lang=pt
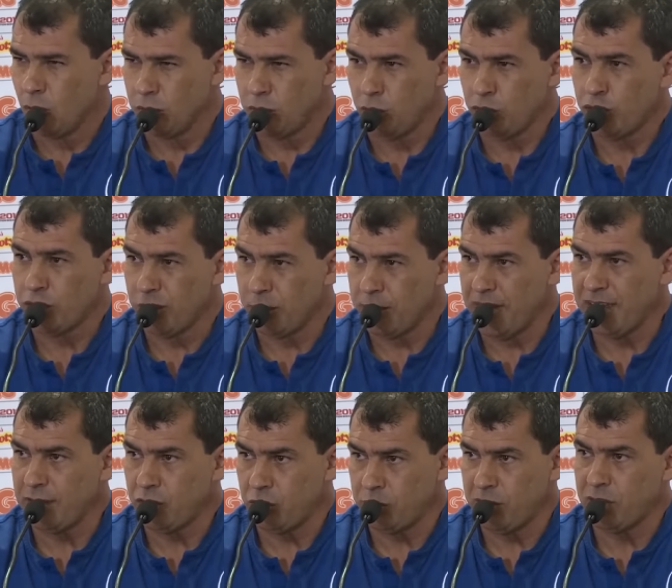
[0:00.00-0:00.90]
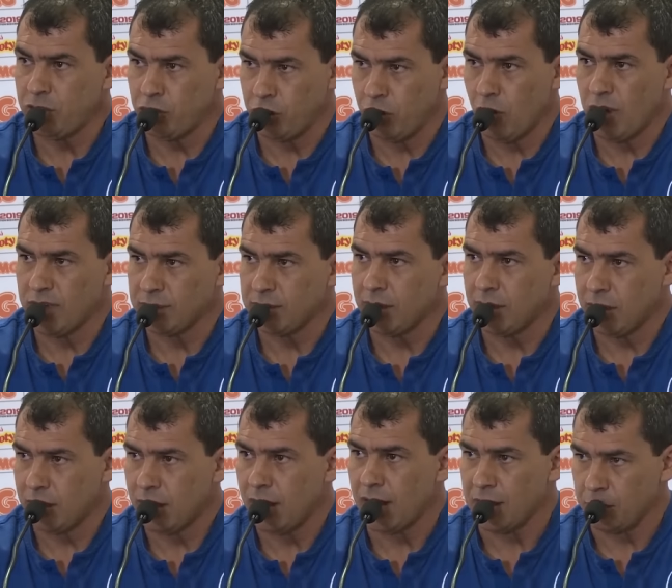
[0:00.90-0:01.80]
Quando eu chamei de
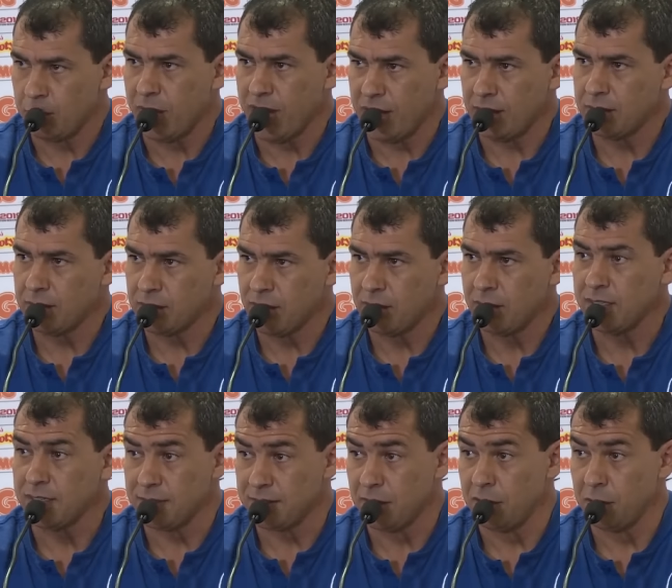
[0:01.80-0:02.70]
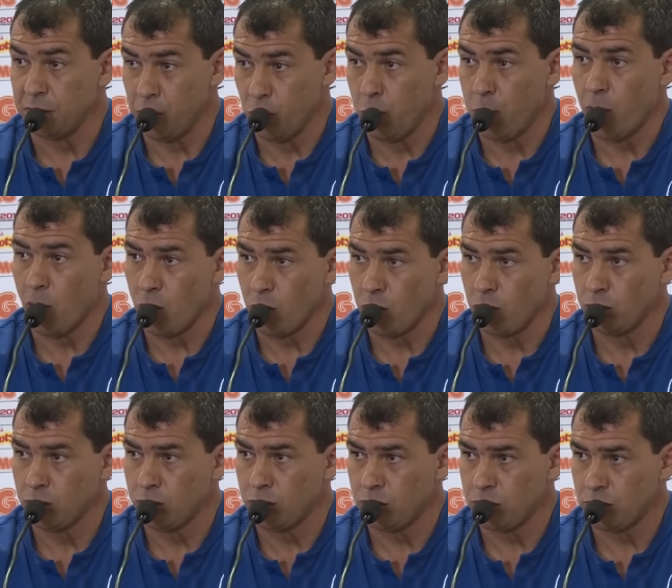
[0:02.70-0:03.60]
mentirosa a imprensa e serviu para
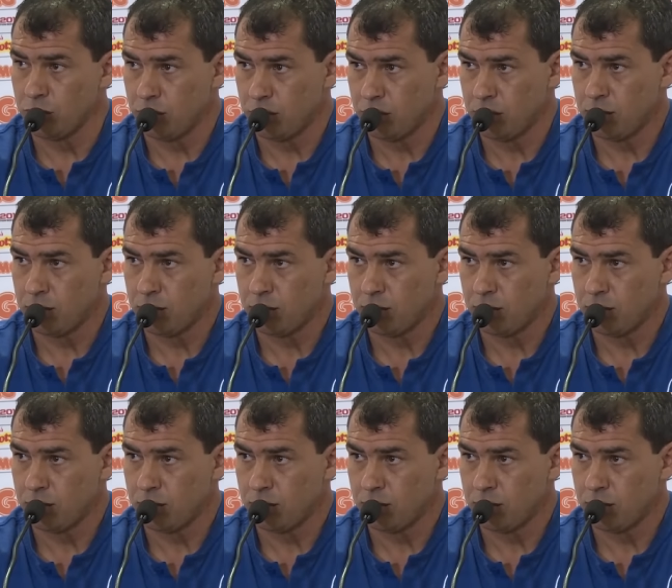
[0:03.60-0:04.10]
alguns,